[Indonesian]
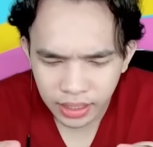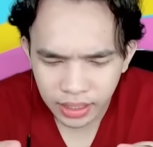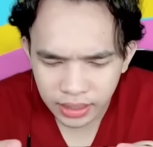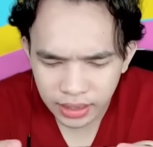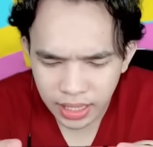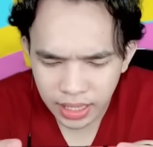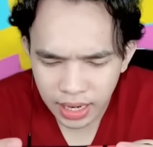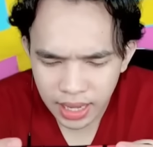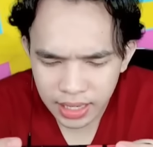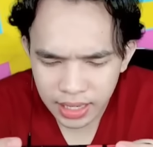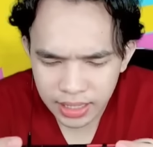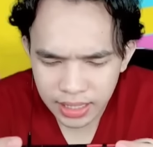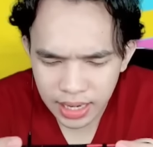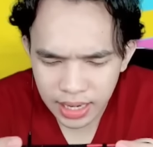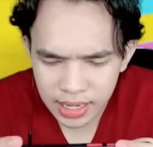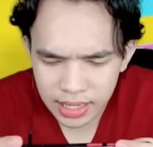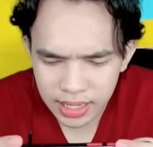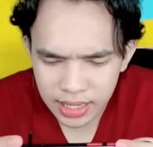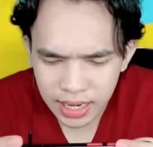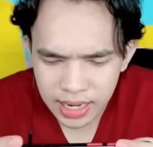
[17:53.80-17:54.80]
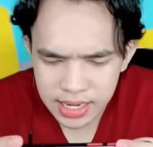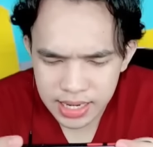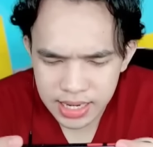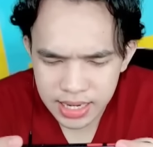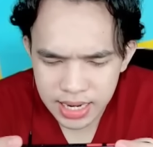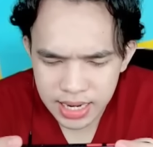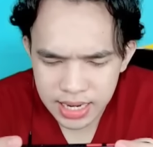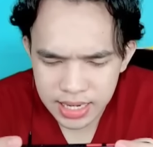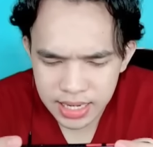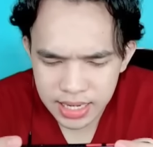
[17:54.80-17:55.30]
Kita lari lari
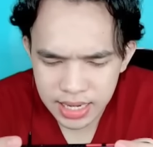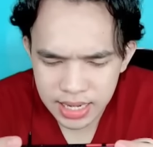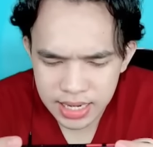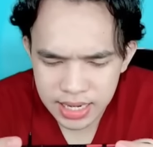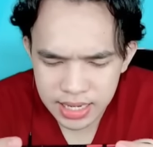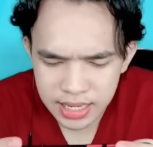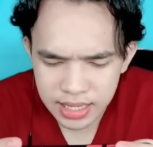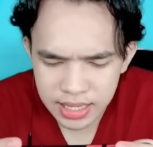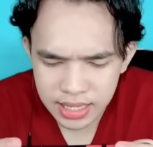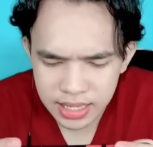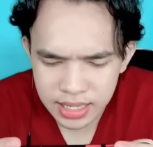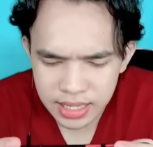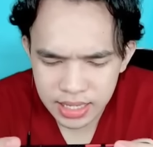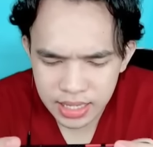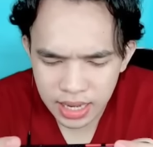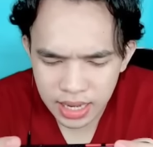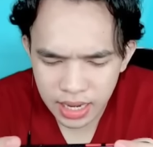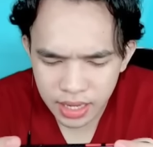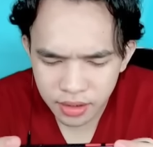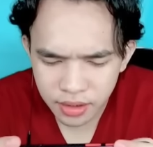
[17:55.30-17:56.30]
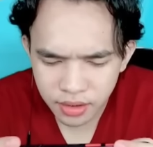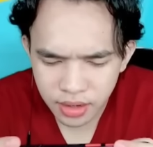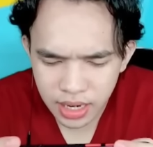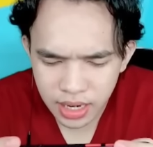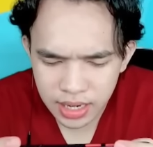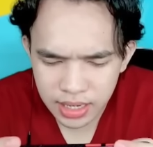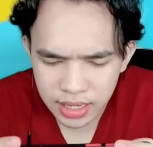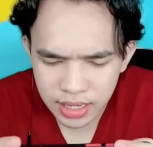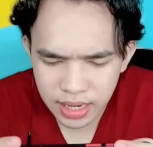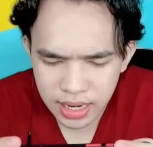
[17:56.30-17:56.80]
lari lari lari, ayo
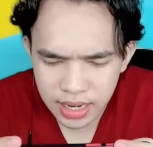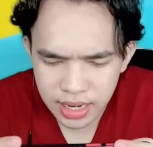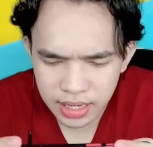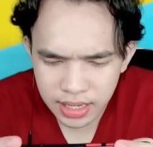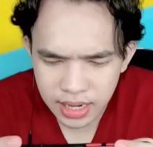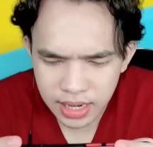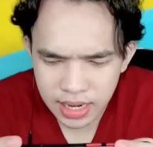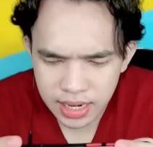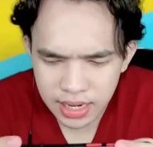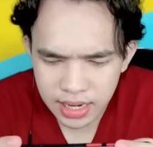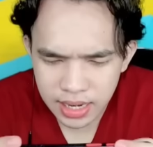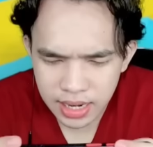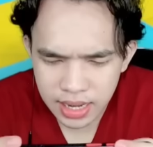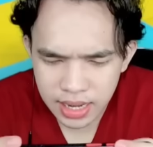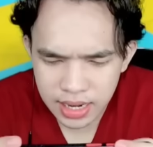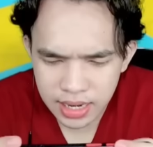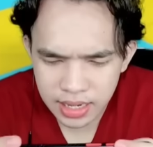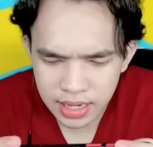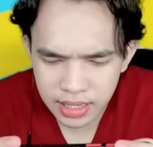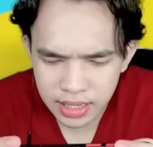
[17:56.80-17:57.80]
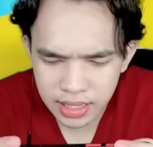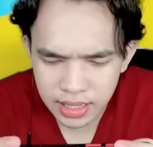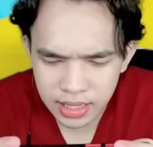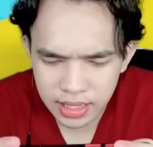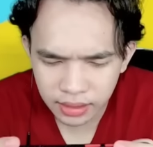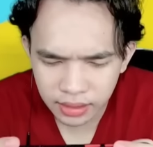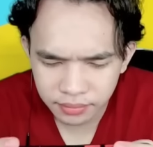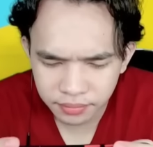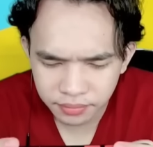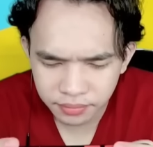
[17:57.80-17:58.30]
lari lari lari lari.
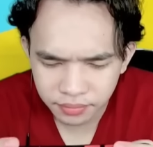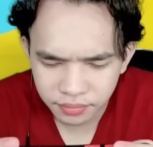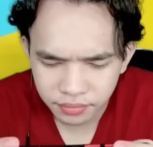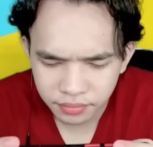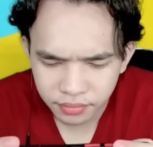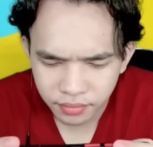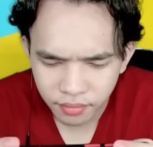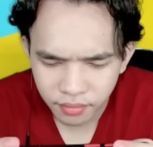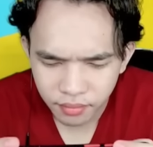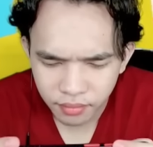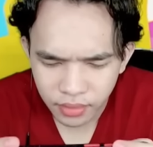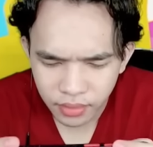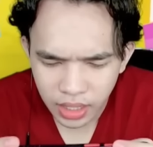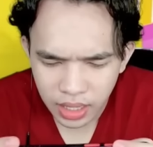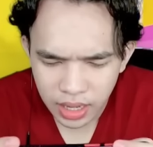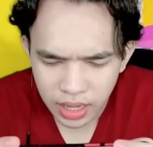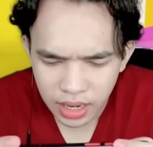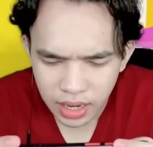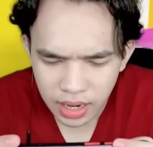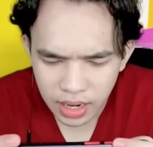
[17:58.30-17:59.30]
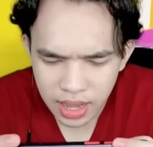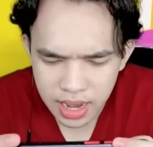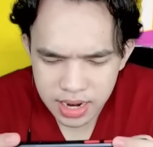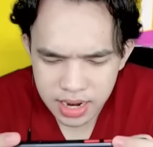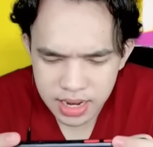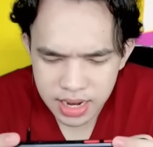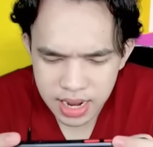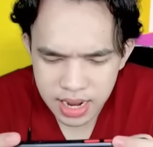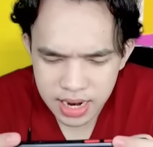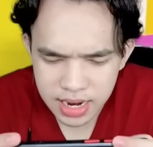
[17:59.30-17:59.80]

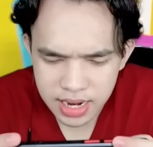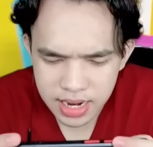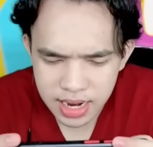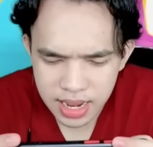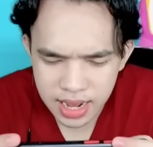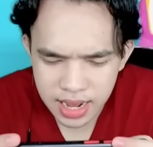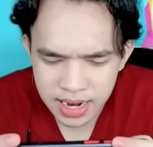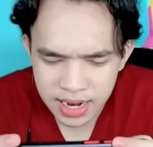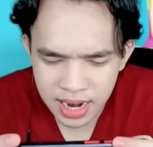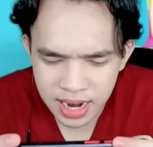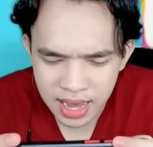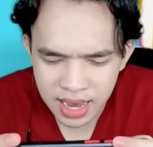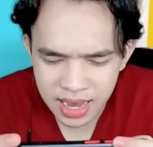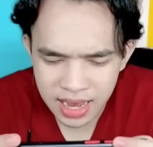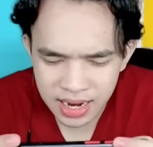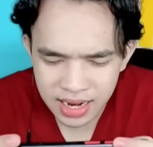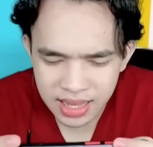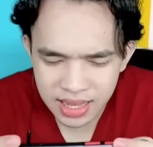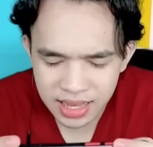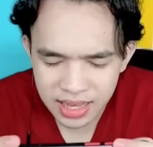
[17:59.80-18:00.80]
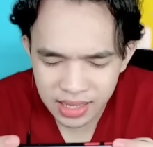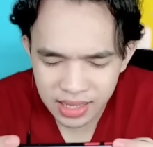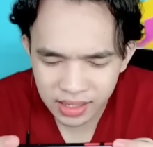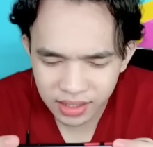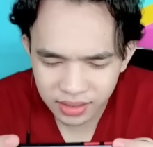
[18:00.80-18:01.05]
Lari lari lari lari.